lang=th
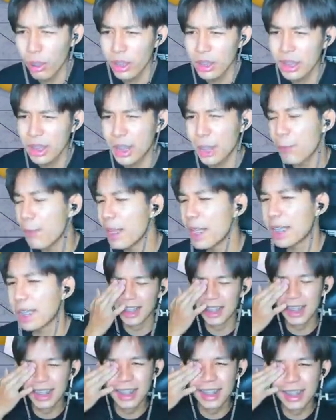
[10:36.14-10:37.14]
ชีวิต
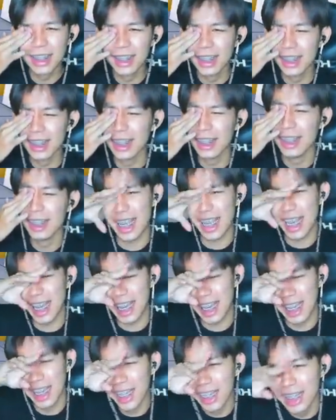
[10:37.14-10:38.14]

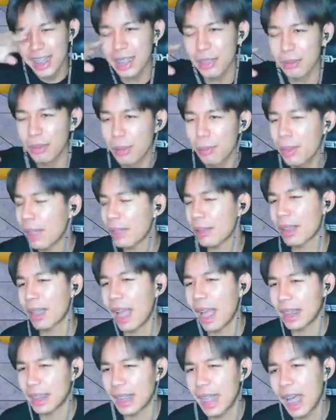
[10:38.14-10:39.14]
คลิปนี้เบียด
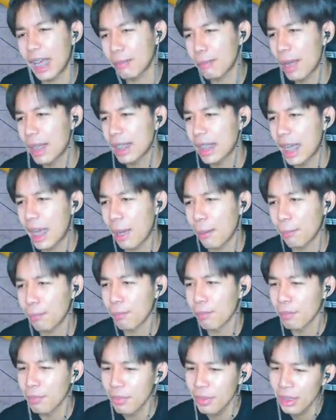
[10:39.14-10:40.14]
อัดนานมากนะครับ
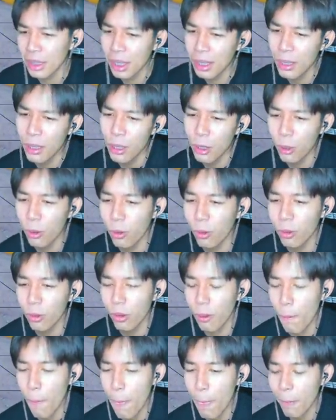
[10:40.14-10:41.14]
ก็
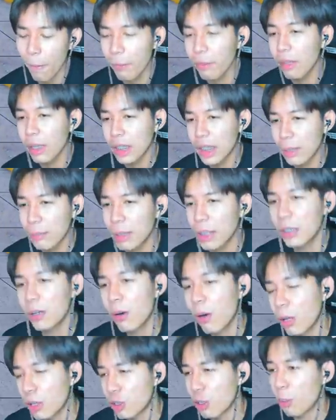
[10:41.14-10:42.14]
เอาล่ะคลิปนี้ก็
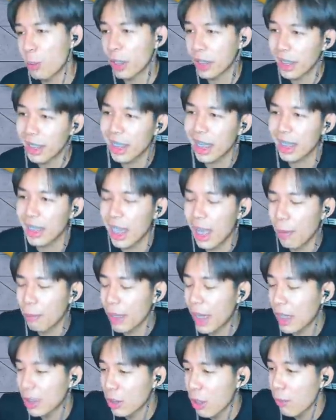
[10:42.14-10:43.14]
ขอจบเพียงนี้แล้วกันนะครับ
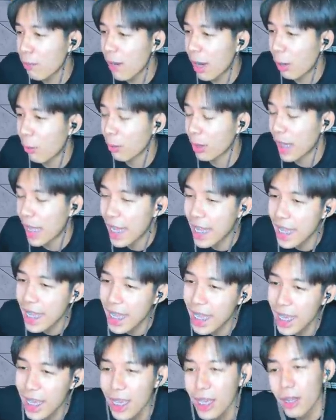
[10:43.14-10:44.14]
ถ้าใครชอบฝากกดไลค์
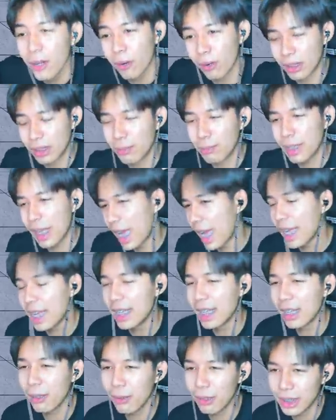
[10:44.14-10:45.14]
กดซับสไครต์
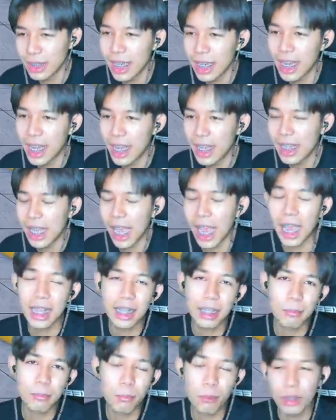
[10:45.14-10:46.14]
และกดแชร์อยากให้
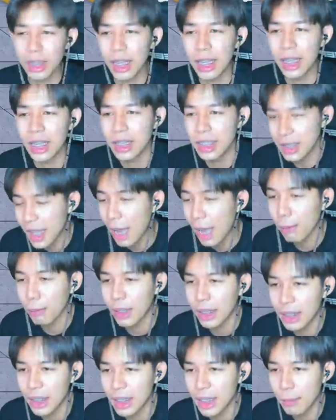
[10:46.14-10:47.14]
เล่นผลอะไรหรือดาบอะไร
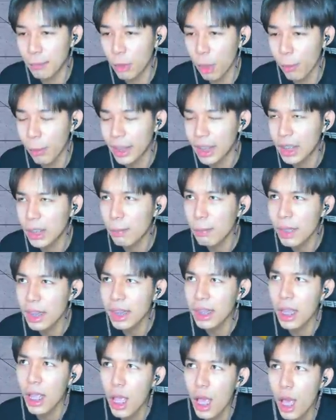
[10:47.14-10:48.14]
ในคลิปต่อไปน่าจะเป็น
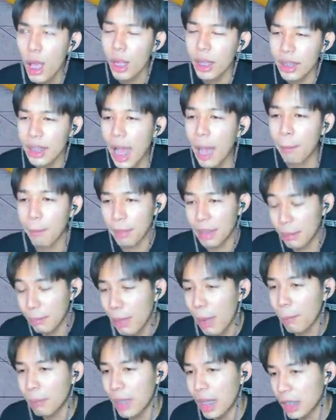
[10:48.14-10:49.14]
ดาบบิ๊กมัมแห
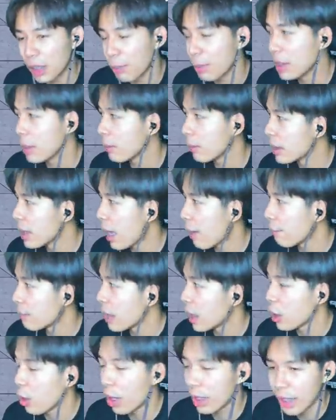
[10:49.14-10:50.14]
ละแต่พี่จะพยายามทยอ
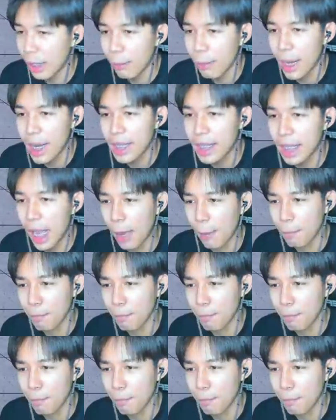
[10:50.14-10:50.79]
ยทำให้นะครับ